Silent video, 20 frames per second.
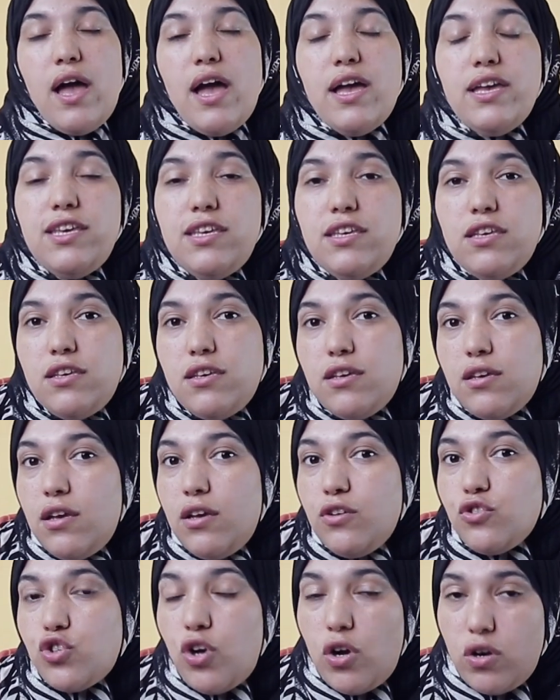أي
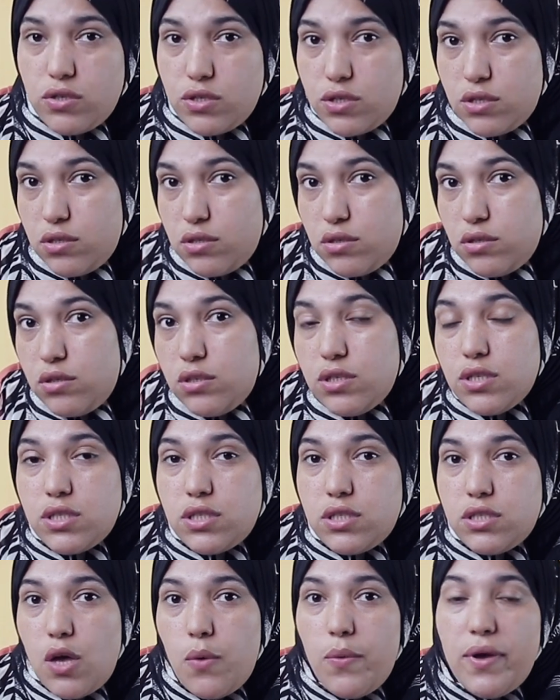شخص
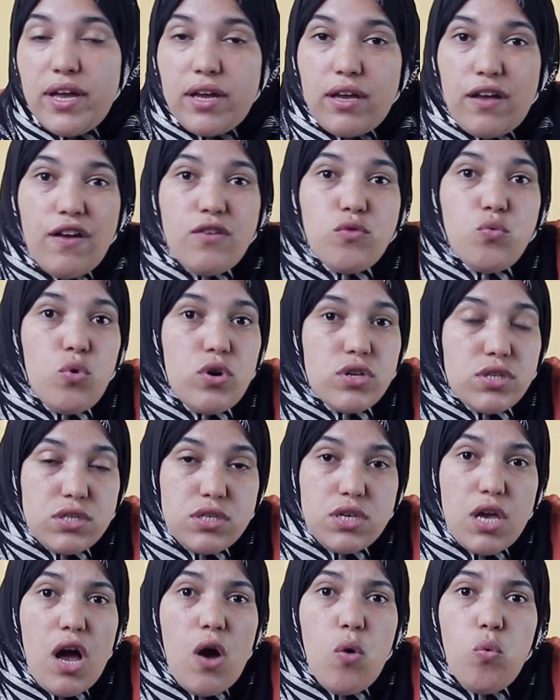سواء كان وصي
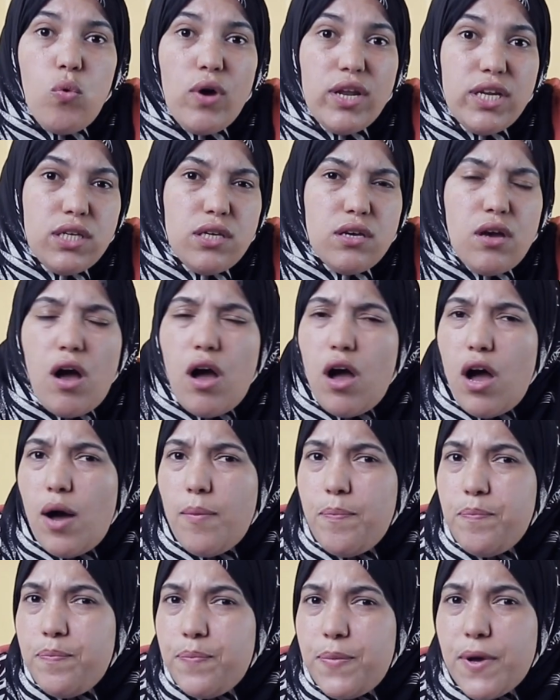أو ولي
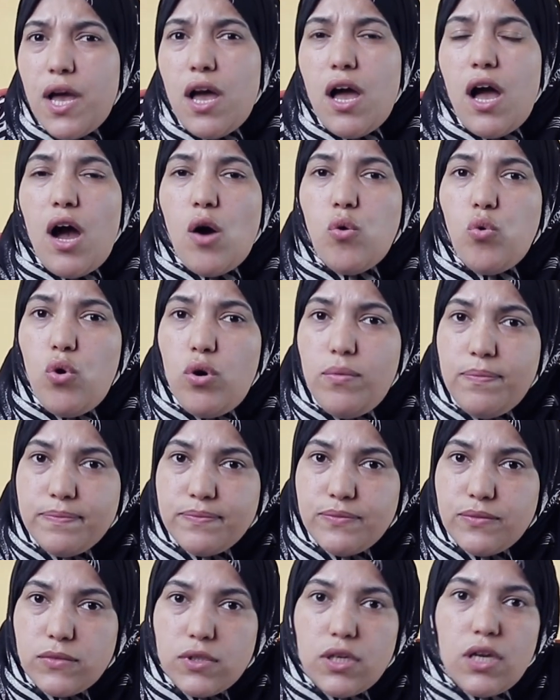أب أو
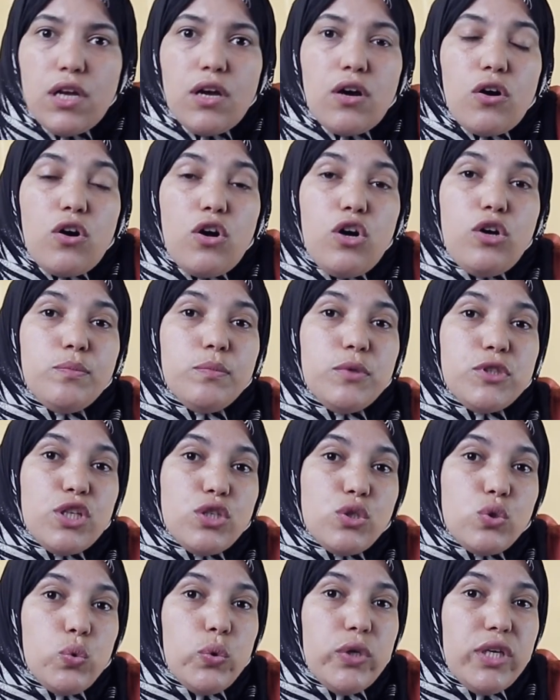أم قام
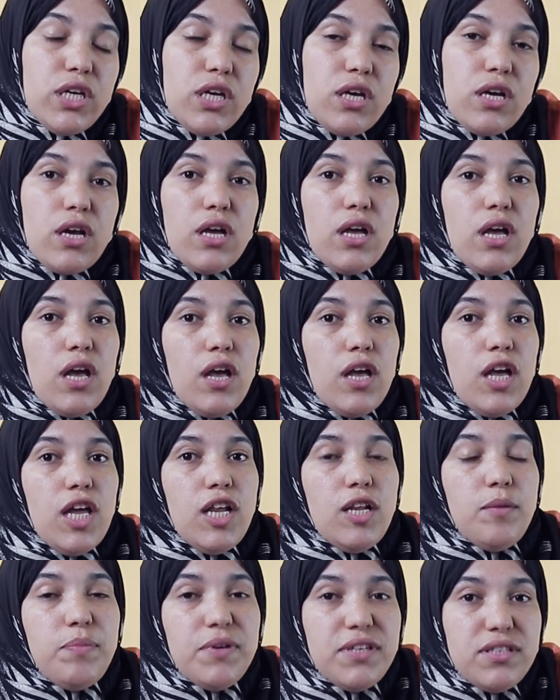بتزويج
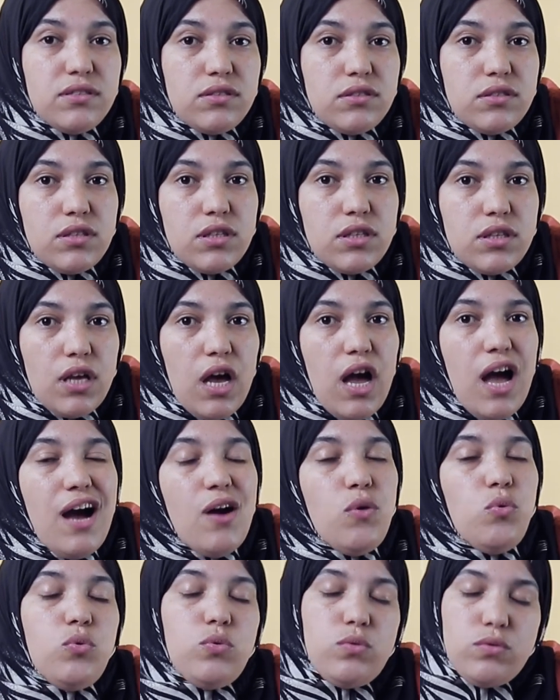البنت
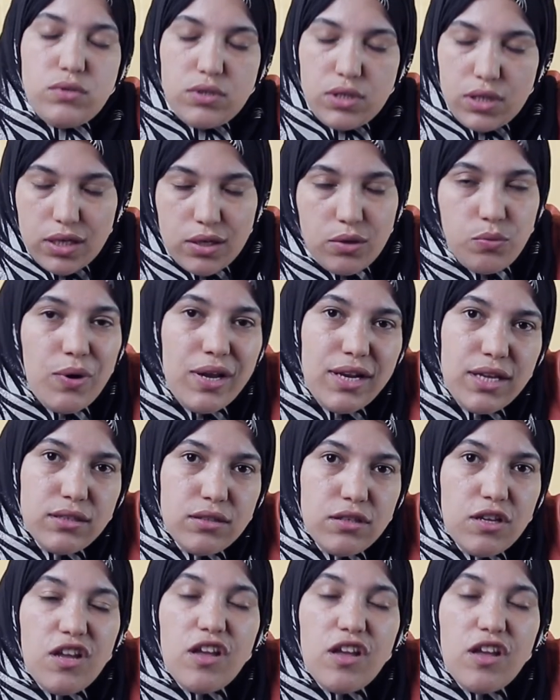أو الولد